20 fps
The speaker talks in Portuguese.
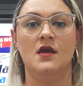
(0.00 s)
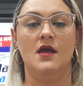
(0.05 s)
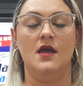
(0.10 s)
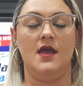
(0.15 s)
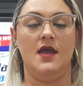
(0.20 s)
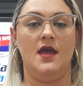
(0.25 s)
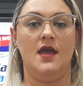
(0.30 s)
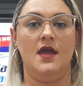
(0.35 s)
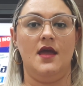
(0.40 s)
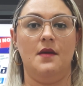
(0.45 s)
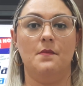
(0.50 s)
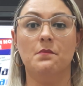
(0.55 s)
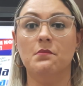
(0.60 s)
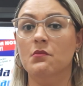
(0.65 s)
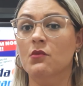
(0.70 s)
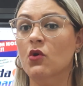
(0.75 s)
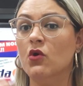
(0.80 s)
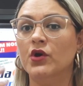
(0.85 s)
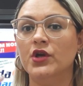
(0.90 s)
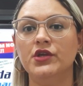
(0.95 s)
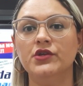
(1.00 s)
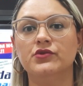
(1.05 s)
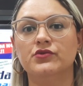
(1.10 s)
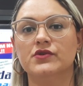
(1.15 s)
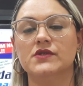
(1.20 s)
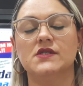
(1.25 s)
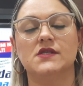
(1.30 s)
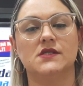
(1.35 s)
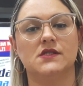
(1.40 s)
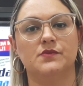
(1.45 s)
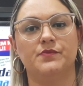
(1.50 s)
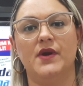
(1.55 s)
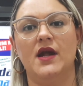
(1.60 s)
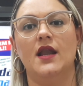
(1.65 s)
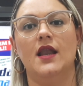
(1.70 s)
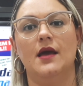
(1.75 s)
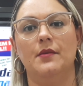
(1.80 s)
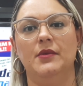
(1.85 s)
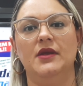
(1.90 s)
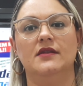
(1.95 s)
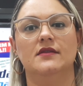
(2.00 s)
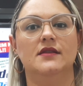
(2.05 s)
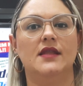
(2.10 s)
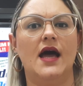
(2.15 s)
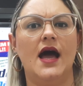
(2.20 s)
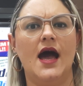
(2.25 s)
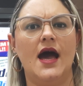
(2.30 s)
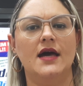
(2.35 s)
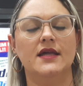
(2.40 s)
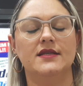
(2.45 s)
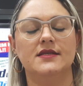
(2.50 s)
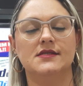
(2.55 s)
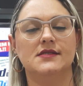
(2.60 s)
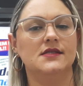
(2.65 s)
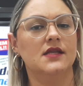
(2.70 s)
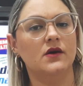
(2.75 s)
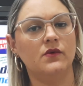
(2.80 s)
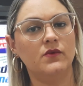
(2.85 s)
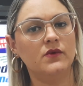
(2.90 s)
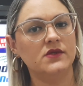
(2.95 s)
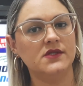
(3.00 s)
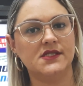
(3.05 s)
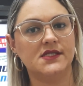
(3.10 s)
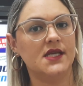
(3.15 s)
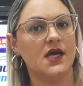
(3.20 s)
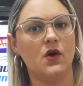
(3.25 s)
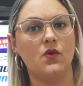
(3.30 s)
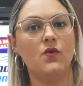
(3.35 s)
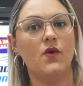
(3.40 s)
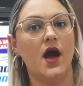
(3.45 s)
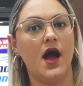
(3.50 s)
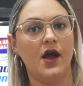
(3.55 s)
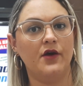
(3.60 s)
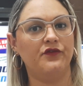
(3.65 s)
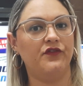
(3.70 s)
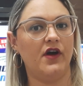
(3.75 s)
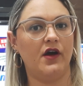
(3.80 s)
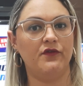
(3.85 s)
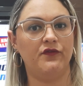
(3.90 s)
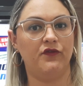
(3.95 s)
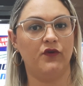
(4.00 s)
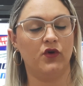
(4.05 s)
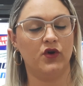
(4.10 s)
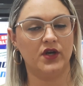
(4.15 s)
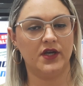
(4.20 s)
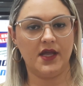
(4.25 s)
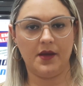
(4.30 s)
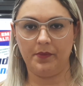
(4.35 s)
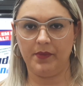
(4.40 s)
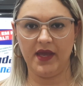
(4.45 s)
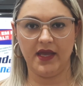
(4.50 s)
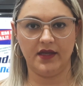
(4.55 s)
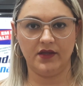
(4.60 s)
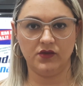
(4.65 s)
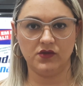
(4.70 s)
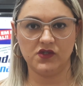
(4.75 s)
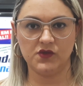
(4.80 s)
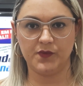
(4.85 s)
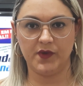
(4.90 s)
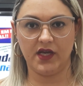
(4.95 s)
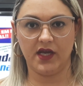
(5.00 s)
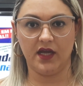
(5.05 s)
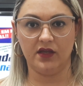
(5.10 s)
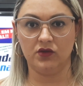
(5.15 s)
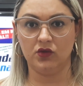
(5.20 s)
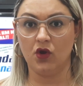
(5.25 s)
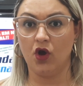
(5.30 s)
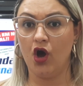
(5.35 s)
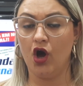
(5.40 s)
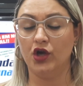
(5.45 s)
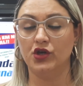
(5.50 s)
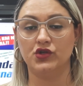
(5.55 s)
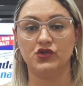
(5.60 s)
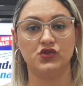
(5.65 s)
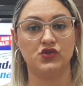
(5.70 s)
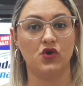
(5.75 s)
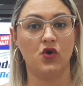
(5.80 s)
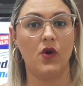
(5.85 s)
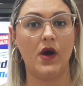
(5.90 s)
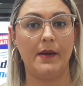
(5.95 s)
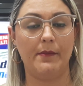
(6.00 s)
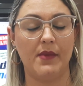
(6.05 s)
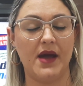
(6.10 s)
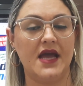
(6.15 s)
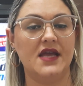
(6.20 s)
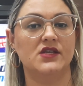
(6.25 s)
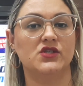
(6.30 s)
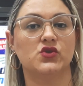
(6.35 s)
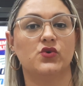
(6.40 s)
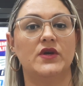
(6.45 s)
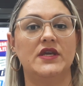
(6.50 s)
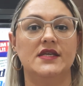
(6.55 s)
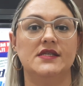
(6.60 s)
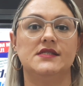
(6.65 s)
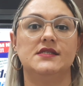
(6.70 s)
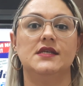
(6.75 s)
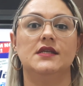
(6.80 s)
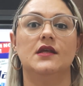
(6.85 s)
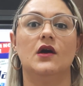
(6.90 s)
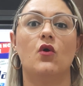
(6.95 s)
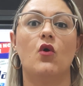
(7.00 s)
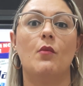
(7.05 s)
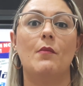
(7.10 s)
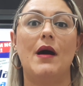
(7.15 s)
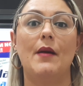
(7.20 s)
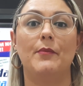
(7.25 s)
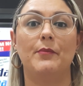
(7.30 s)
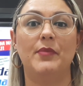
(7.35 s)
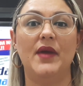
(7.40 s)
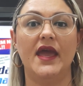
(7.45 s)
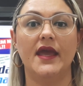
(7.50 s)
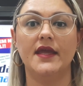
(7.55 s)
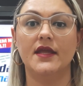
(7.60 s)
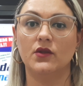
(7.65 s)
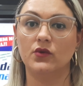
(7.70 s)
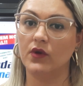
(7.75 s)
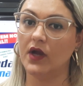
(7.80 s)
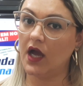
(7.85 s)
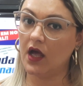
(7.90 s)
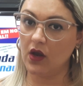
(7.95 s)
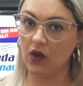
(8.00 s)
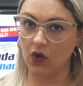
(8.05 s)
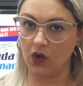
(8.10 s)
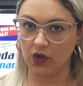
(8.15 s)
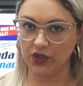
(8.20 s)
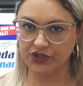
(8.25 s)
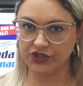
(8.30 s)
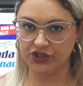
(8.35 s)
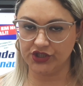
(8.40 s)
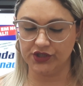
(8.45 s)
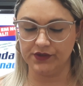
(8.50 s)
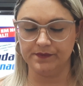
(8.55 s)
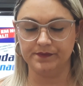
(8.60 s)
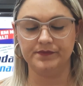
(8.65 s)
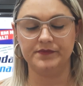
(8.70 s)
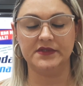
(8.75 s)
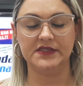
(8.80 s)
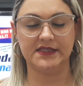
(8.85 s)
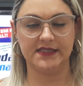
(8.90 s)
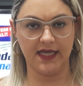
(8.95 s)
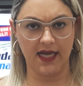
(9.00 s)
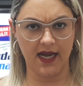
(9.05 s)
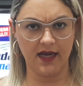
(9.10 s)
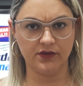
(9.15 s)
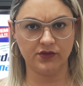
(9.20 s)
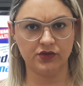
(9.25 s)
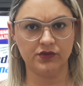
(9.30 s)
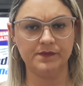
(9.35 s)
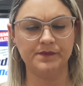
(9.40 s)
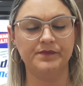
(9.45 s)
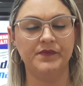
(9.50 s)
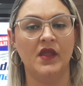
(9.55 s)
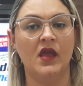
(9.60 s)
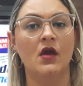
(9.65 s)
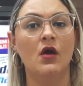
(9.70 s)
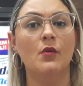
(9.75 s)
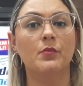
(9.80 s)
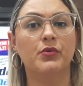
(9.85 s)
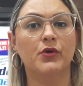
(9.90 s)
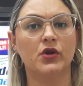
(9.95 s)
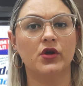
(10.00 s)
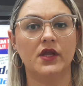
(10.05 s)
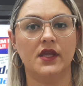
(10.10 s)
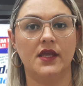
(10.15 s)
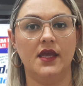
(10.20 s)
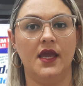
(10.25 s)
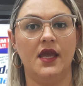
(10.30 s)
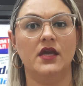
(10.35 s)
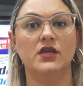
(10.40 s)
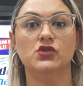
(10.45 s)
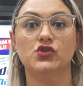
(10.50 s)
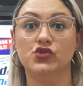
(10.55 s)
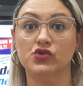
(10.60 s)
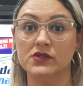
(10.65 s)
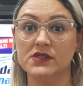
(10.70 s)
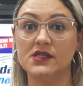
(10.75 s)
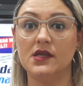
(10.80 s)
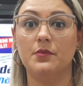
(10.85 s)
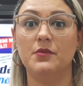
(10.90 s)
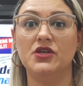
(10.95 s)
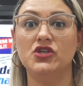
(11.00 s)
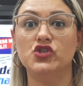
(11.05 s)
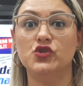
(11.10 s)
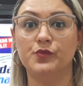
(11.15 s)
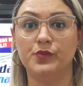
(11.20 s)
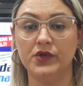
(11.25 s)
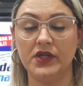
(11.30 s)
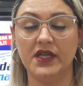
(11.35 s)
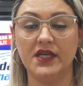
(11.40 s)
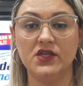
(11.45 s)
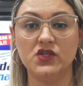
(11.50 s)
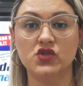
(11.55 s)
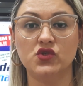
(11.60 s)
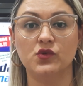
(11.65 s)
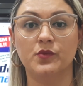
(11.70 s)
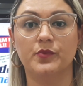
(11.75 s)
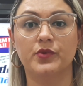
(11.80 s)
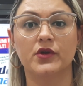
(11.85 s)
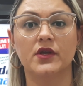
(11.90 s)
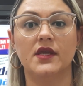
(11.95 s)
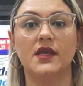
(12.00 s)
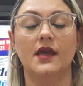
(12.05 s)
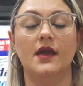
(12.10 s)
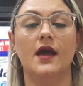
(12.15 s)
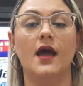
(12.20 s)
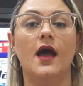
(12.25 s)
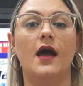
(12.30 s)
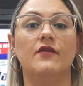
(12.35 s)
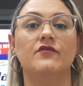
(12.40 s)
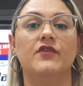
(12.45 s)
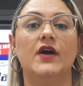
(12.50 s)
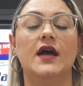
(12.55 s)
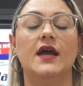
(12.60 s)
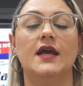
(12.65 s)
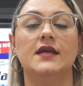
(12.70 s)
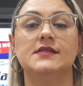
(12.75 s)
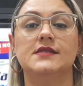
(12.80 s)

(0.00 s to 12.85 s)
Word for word: É, muitos parlamentares não são a favor da PEC dos precatórios ou a mais conhecida como a PEC do calote, certo? Porque justamente por isso, porque vai,